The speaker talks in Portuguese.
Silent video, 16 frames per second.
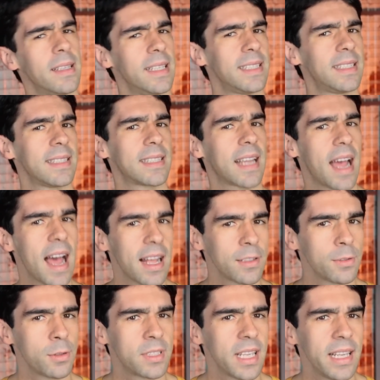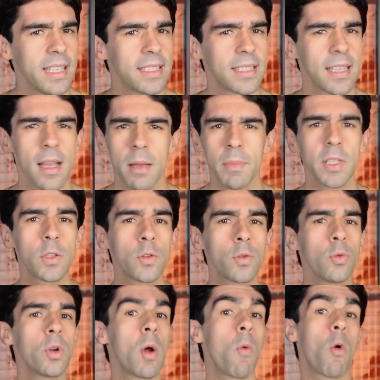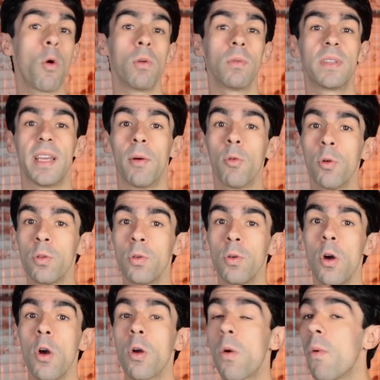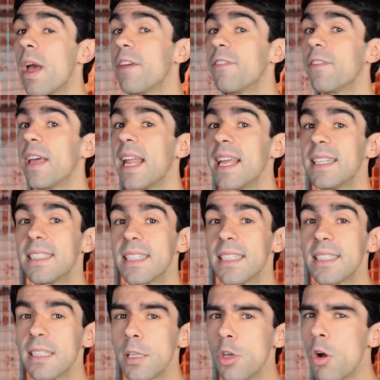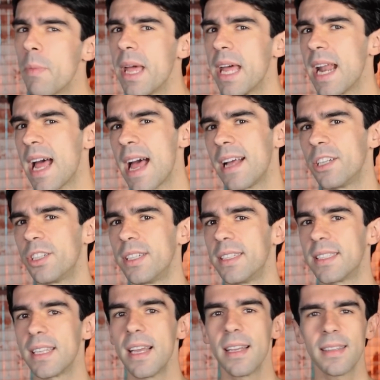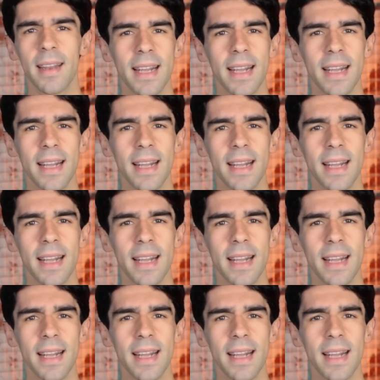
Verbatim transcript: Nesses casos, eles misturam conteúdo com referências e homenagens,